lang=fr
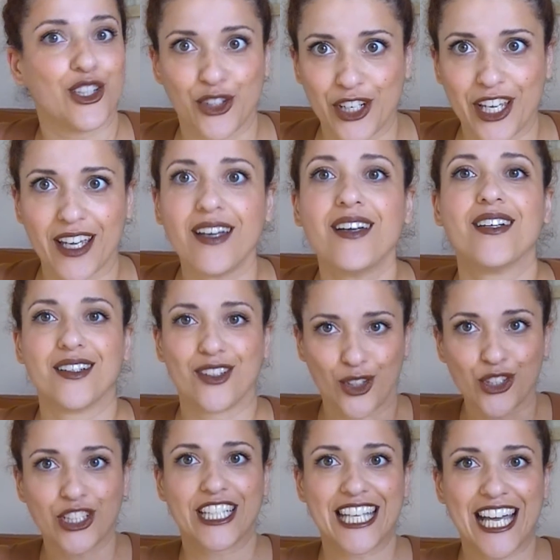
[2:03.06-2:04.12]
ok
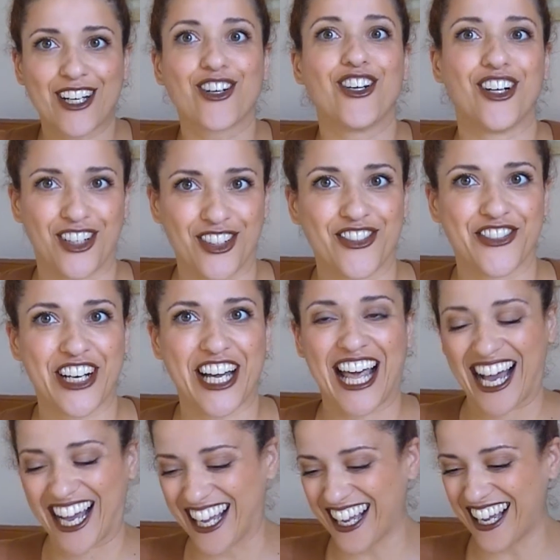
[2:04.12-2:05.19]
on est d'accord, voilà.